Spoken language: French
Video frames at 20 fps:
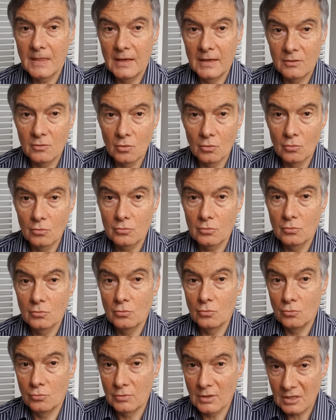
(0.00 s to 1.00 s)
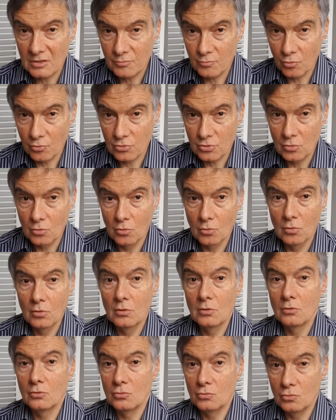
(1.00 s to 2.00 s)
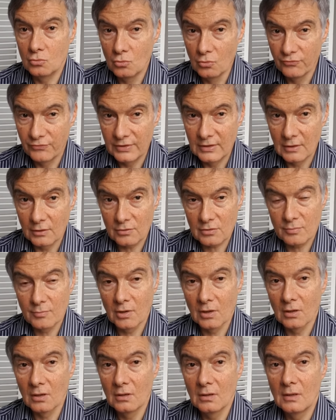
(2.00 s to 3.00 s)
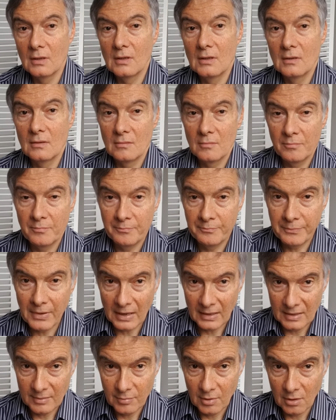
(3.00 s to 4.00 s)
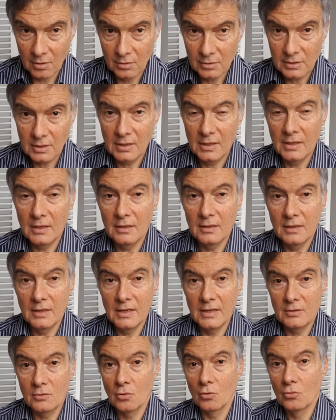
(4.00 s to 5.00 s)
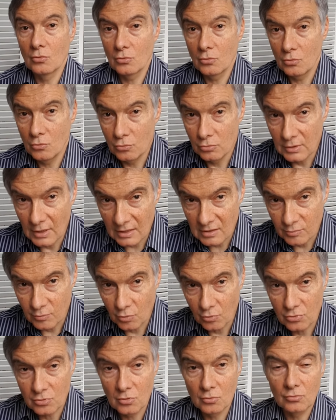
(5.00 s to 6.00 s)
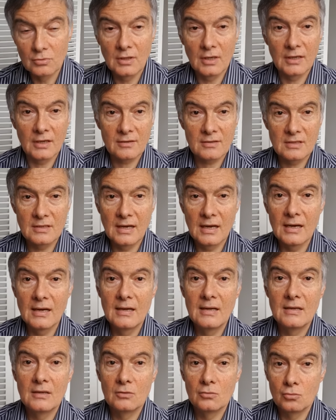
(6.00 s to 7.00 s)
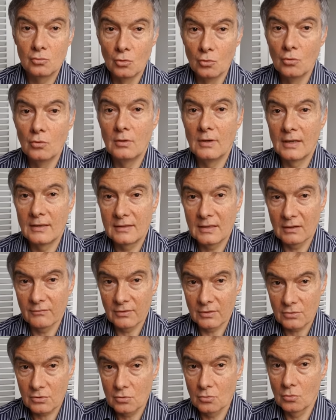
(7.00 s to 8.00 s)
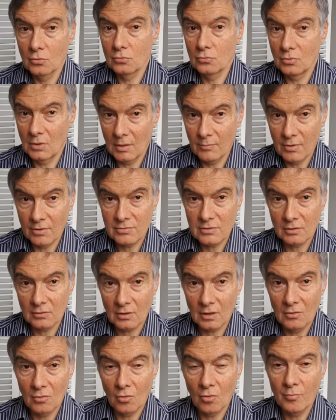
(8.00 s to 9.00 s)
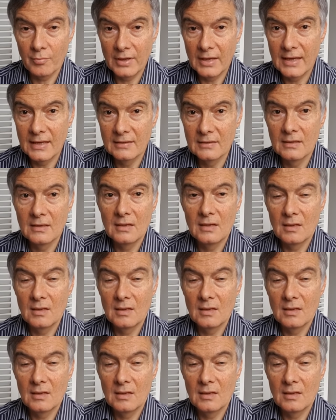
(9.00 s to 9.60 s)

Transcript: et donc une explosion du financement par les banques et donc une explosion derrière cela de l'intervention de la Banque Centrale Européenne,